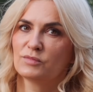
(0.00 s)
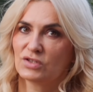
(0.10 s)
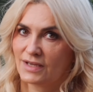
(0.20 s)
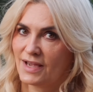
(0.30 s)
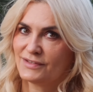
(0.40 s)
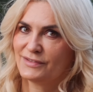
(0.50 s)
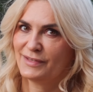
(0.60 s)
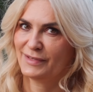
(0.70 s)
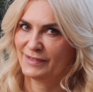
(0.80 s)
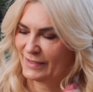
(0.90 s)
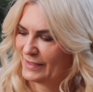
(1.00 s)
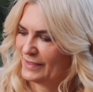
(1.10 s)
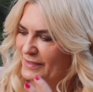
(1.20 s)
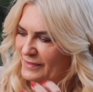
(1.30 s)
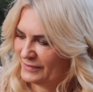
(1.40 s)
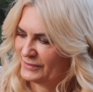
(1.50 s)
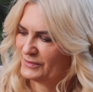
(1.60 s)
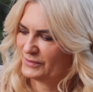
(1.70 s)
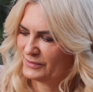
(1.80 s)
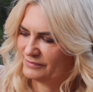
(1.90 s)
przy każdej takiej
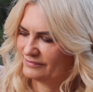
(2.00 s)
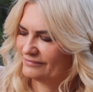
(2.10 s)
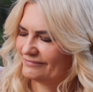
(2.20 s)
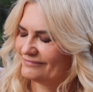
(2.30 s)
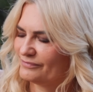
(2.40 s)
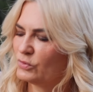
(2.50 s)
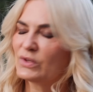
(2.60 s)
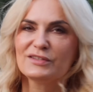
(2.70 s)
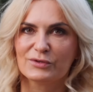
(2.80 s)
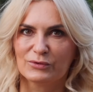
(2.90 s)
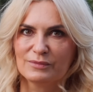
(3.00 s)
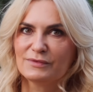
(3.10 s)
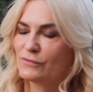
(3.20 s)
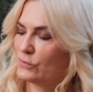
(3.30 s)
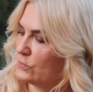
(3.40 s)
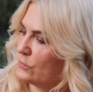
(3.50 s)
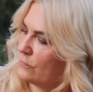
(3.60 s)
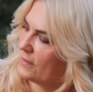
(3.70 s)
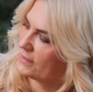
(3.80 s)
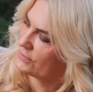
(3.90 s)
e, bukieciku zwróćcie
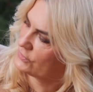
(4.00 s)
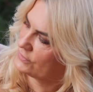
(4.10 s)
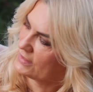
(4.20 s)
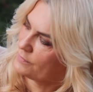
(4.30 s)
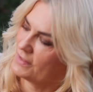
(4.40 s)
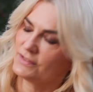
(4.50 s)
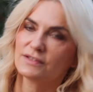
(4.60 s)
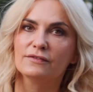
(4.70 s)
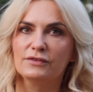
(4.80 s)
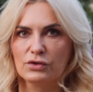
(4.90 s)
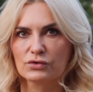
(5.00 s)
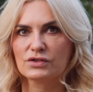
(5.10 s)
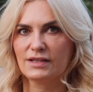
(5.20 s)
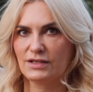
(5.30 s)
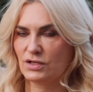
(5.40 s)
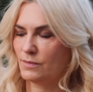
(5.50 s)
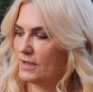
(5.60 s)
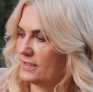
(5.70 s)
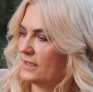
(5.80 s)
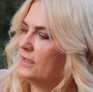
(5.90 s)
uwagę, czy nie będzie widoczna nasza
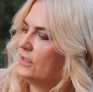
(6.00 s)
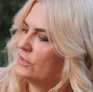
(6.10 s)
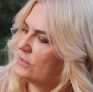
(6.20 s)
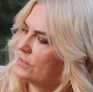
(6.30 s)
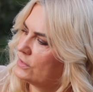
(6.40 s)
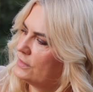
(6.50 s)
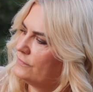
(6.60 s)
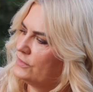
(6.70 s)
baza. Czyli jeżeli